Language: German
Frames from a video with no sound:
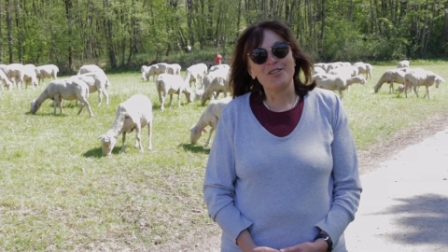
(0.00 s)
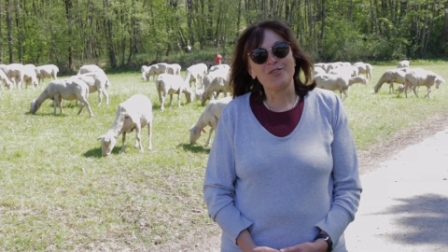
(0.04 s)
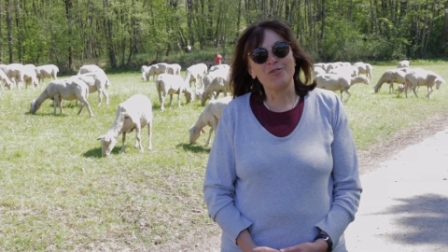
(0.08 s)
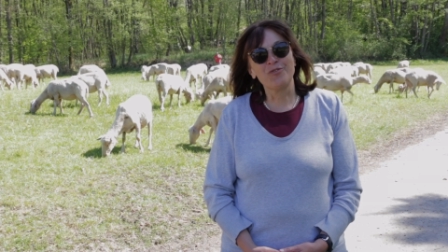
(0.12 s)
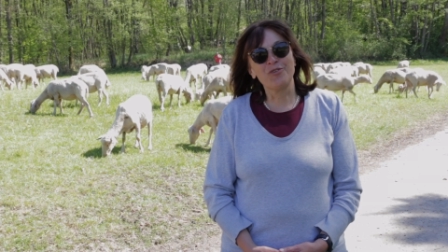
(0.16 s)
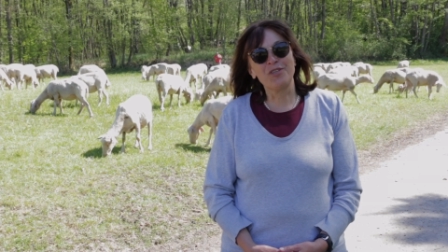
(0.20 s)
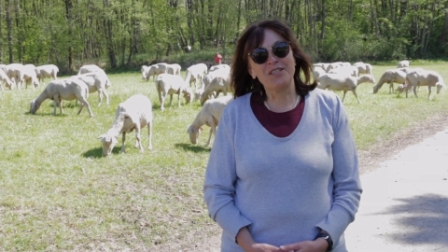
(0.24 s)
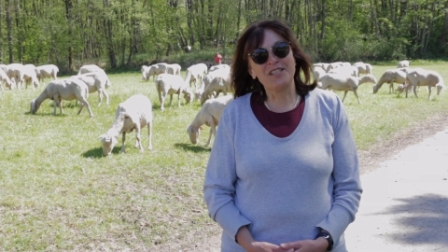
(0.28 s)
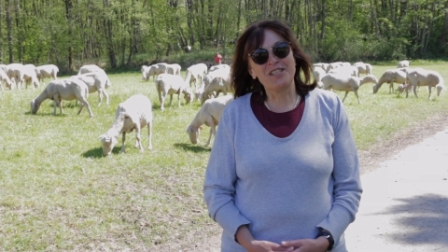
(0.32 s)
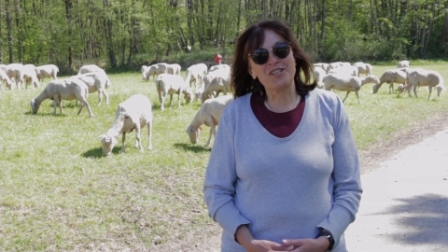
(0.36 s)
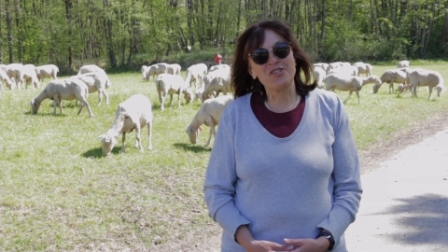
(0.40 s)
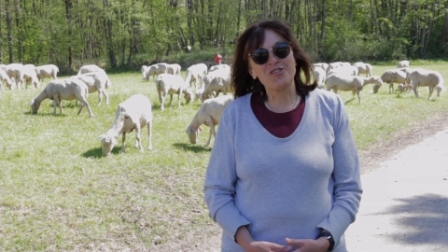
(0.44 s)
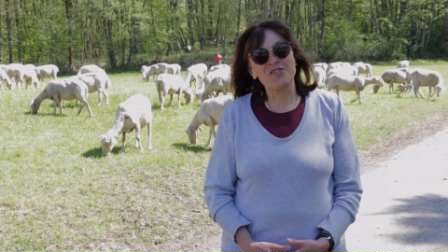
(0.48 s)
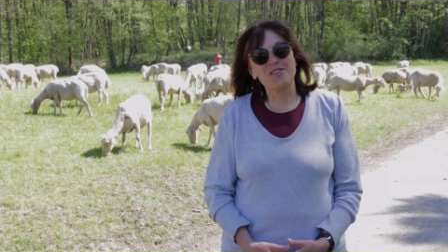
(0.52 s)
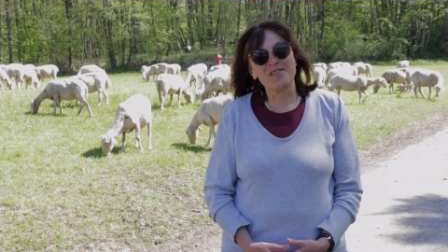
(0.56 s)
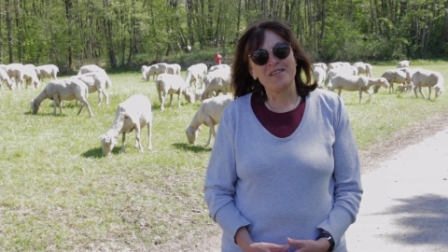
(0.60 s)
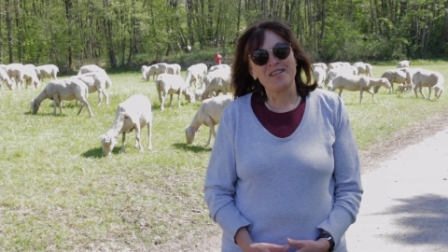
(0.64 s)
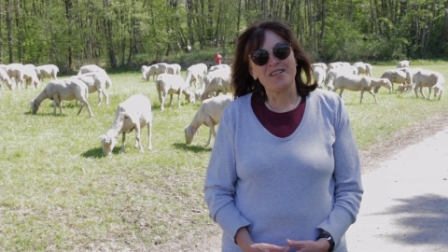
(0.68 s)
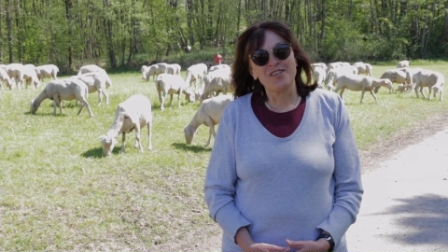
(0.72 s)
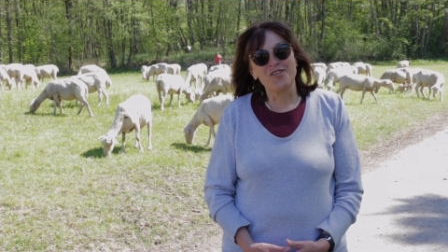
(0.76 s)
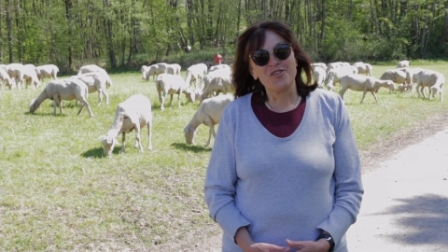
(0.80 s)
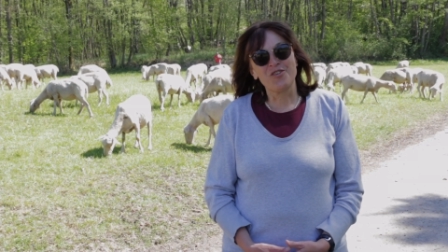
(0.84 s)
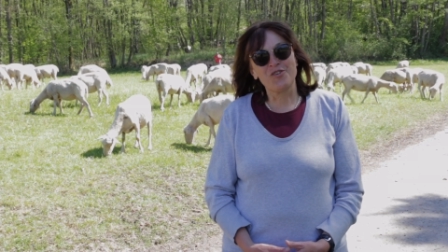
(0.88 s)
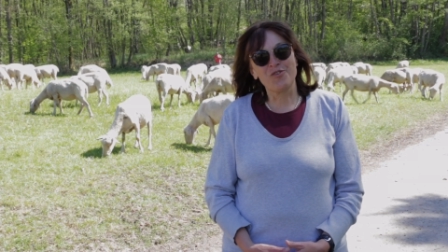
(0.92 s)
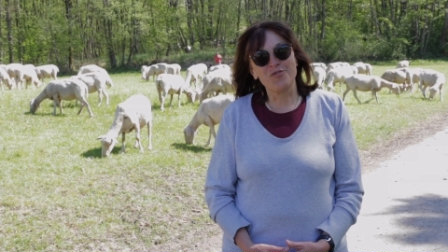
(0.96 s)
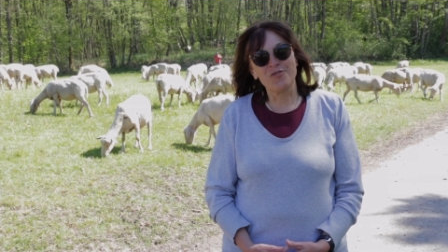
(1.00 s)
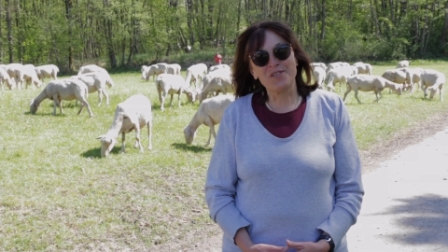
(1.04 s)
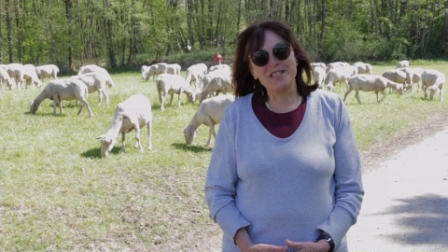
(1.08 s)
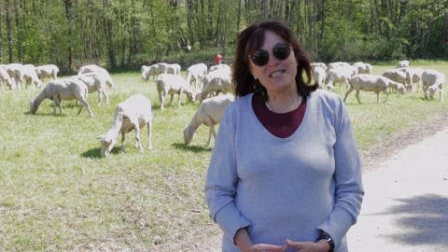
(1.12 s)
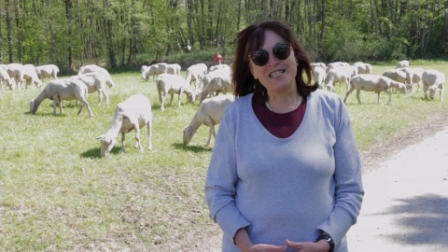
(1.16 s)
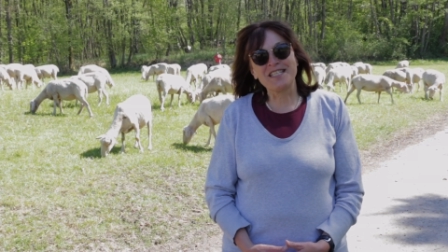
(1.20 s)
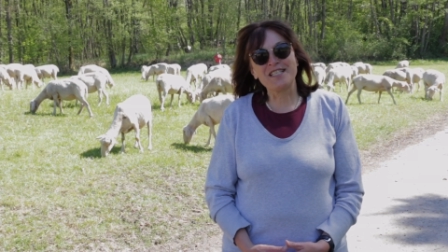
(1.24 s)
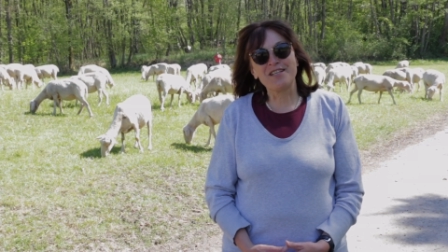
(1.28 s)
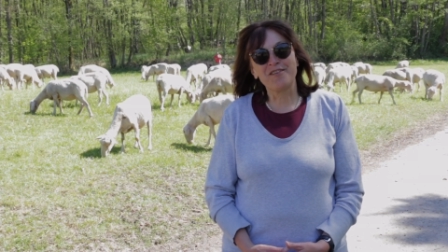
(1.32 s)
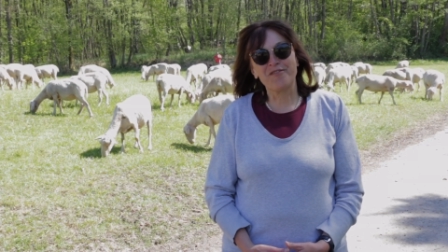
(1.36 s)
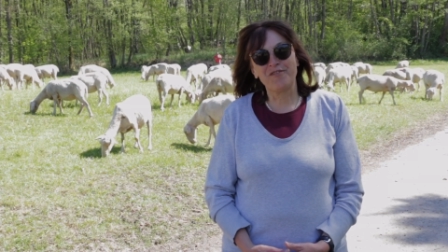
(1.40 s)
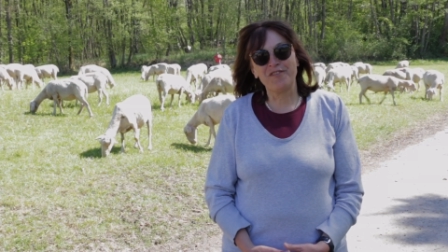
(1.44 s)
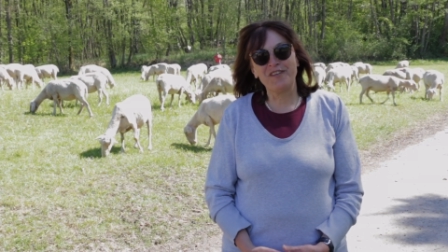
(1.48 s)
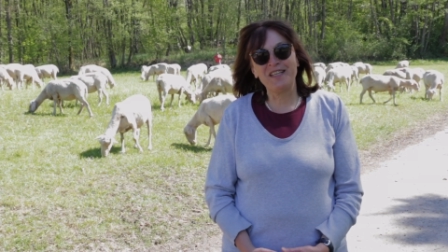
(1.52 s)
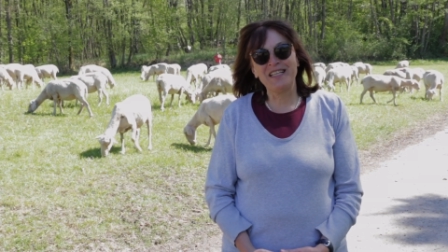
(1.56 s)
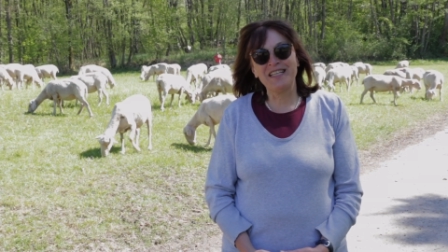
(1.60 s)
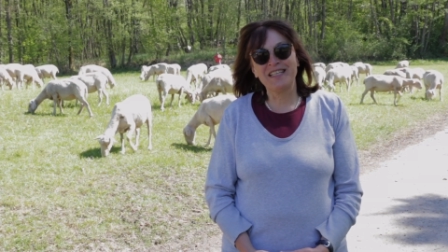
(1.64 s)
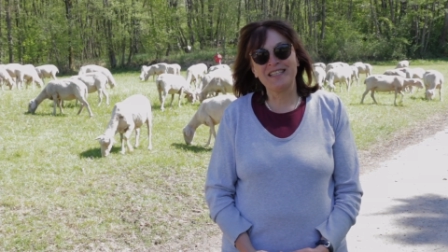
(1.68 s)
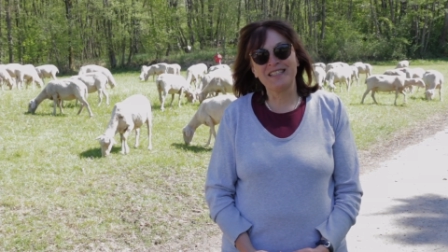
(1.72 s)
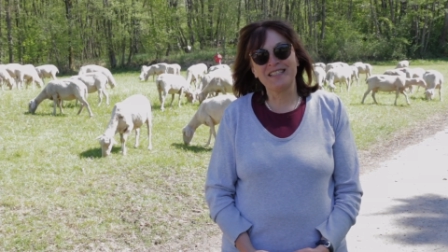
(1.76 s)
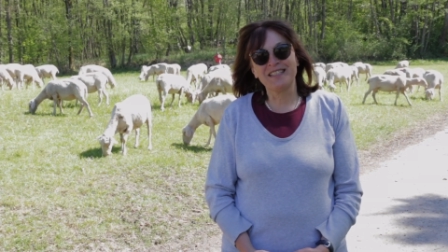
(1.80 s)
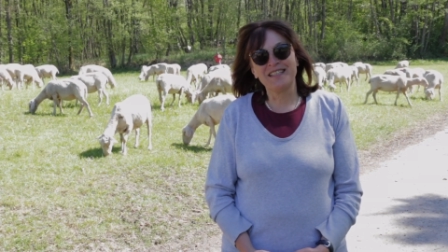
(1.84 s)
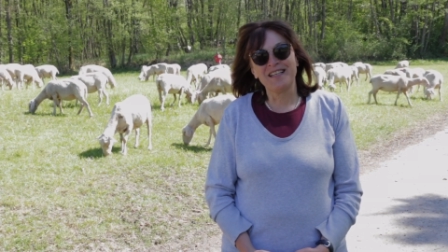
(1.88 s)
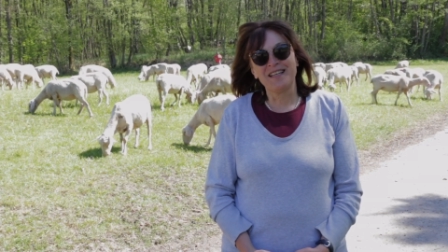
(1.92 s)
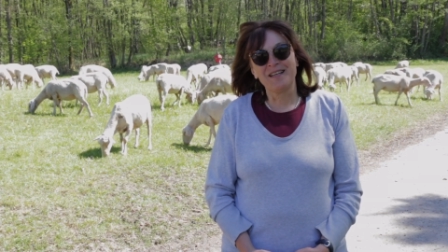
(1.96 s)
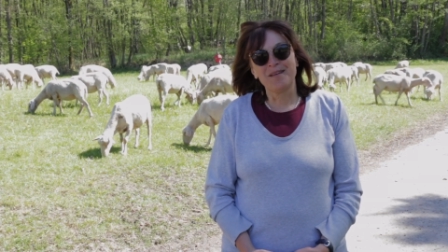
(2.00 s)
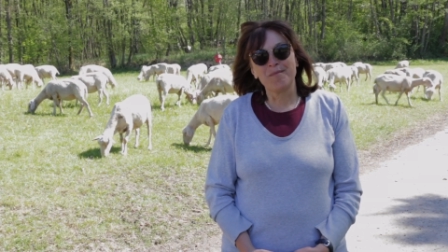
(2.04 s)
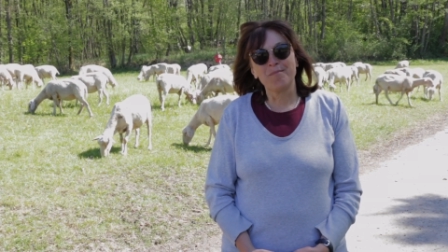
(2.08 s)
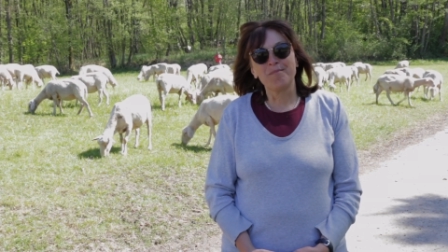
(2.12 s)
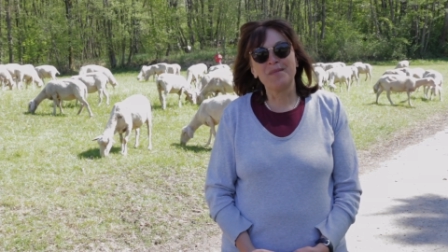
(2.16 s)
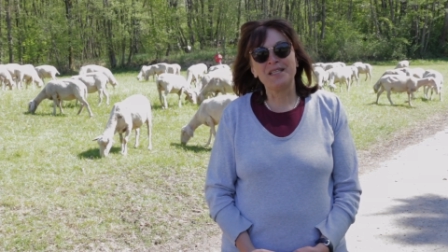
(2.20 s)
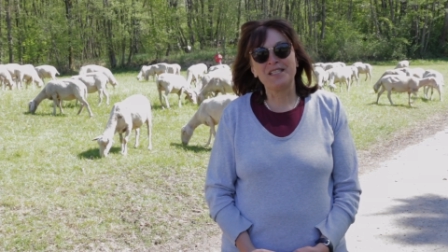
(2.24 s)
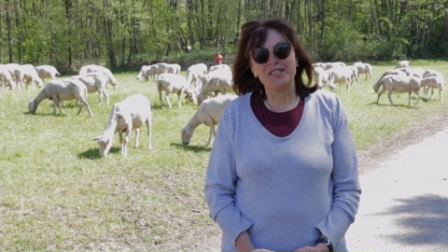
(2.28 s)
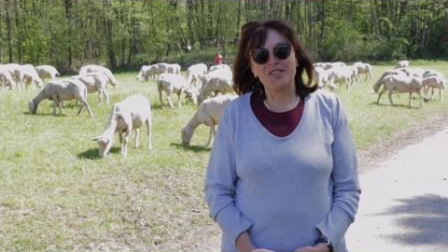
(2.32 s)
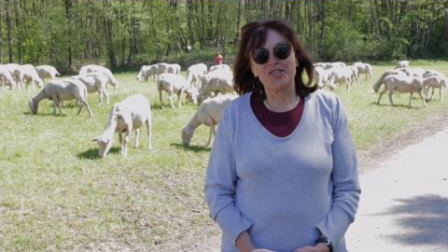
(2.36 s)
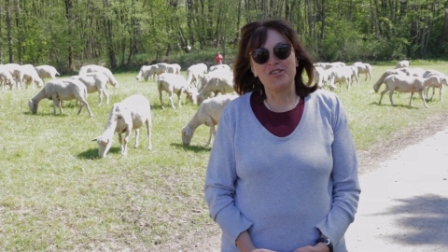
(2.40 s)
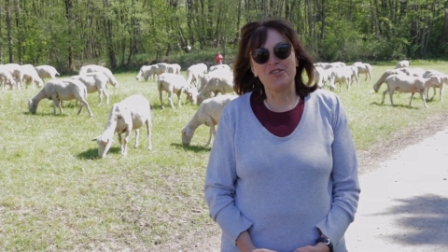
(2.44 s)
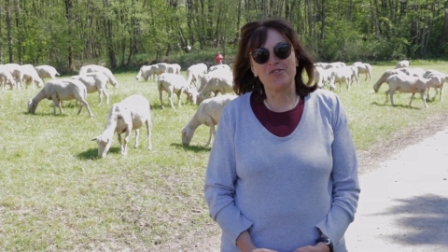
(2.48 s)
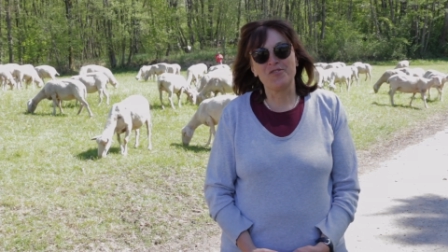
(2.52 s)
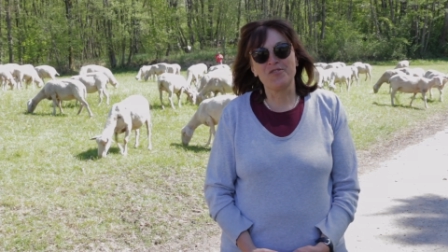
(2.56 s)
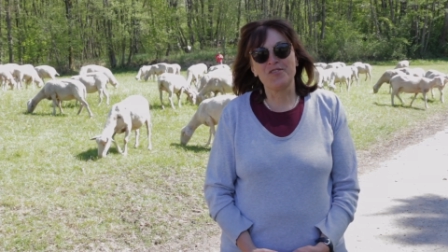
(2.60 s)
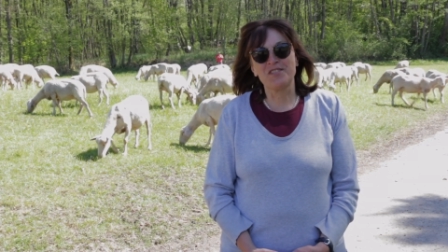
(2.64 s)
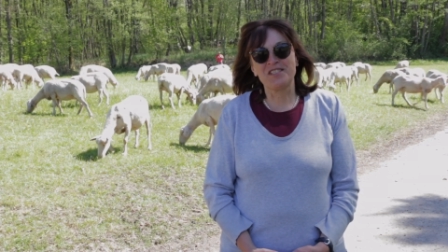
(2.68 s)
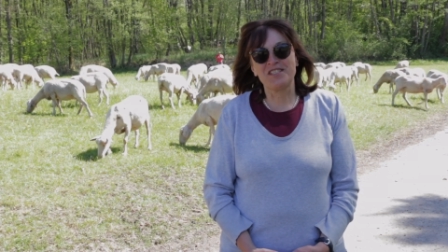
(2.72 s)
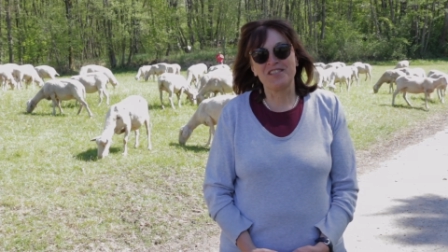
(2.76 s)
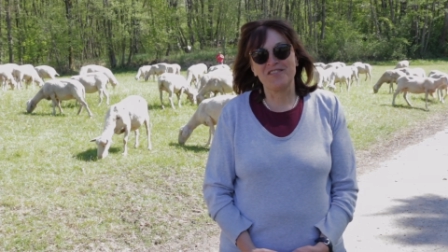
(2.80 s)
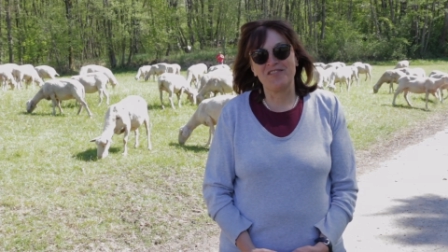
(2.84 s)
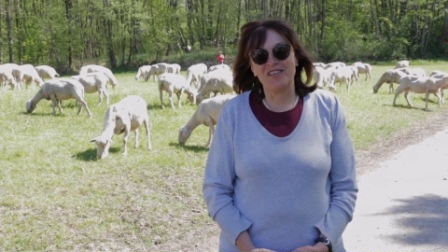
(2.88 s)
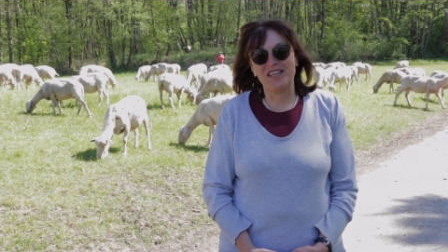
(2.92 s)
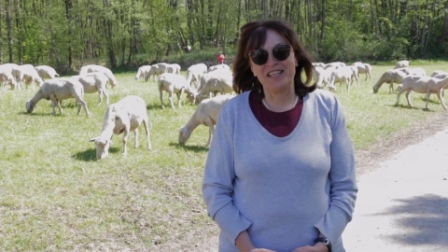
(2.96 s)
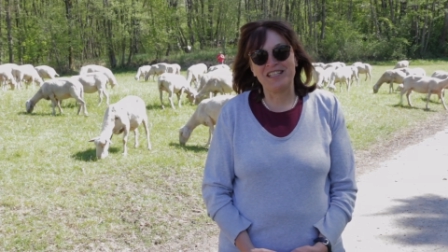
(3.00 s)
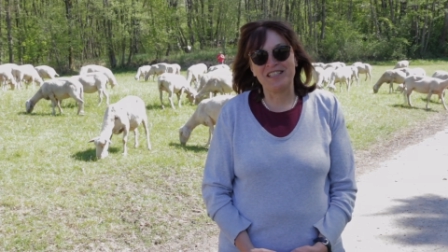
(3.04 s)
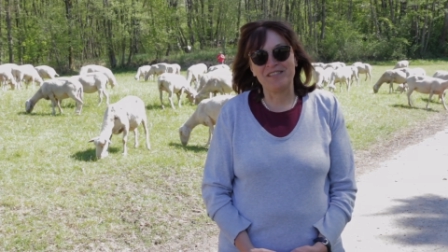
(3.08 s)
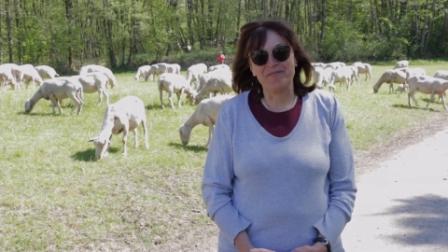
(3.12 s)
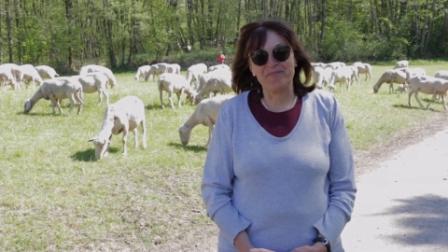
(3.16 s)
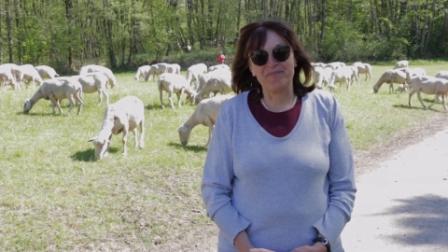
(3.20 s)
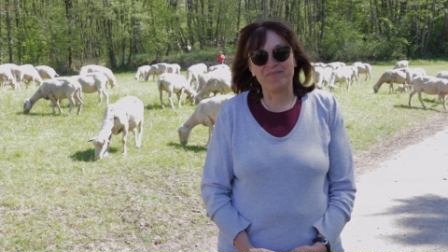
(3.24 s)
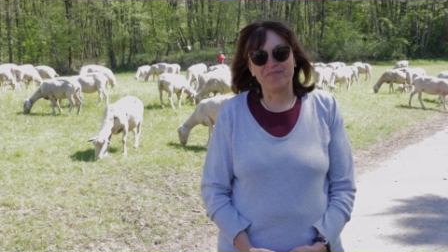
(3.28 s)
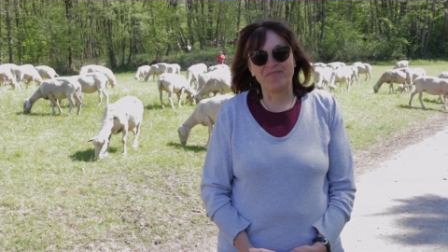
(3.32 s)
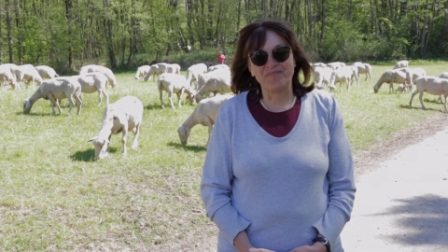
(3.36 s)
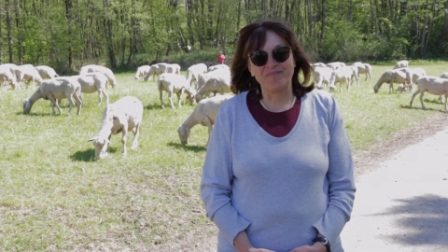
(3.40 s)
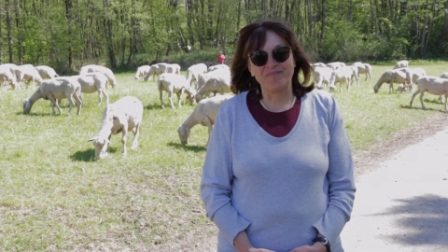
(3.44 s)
durch den Schutz der vielen mitgeschützt werden.